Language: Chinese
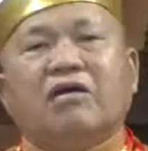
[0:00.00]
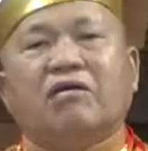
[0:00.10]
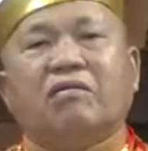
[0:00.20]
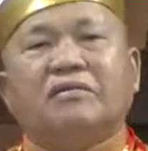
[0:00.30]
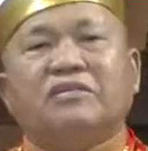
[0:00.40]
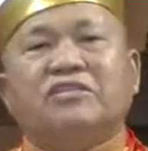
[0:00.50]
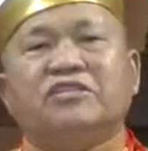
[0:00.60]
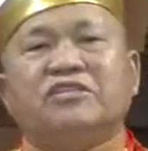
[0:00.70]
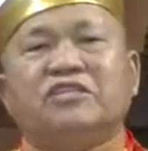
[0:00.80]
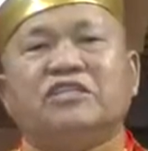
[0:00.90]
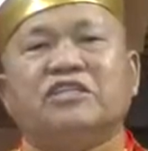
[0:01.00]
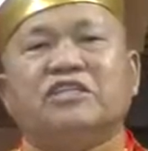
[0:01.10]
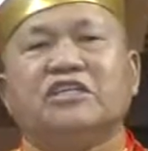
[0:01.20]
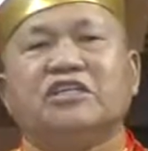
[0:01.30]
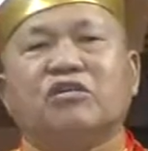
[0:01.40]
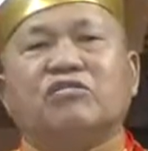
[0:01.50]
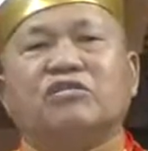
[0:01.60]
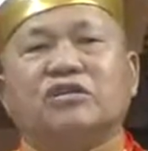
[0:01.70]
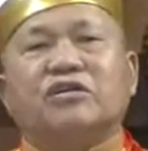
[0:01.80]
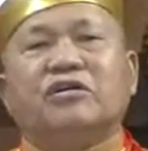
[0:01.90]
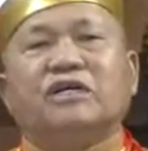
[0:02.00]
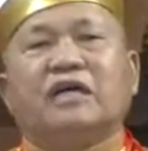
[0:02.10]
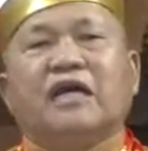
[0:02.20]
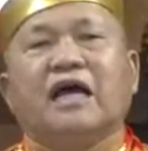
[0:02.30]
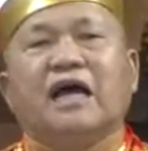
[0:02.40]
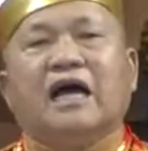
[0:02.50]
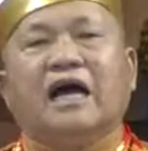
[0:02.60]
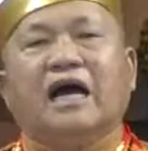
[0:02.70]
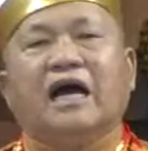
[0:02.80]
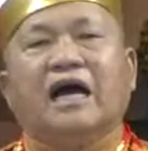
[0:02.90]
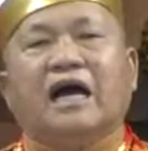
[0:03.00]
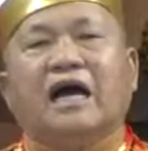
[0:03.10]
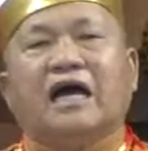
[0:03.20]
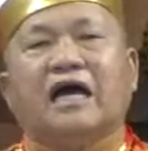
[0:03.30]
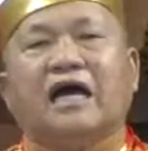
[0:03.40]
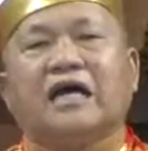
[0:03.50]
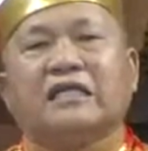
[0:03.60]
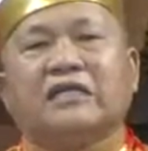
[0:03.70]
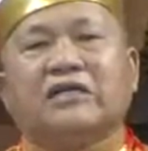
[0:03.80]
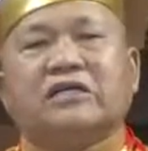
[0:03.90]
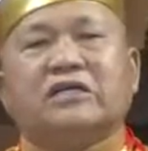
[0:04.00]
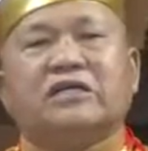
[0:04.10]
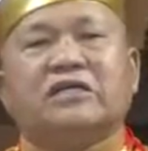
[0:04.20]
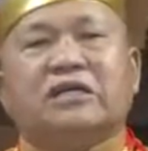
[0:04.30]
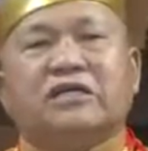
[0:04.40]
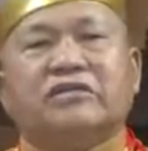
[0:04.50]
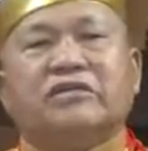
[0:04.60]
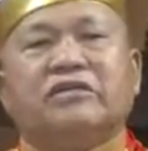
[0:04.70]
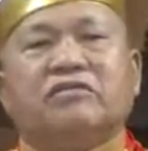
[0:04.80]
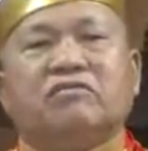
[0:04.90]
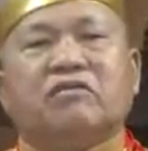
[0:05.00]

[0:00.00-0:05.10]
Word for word: 我们继续共修啊，由圆运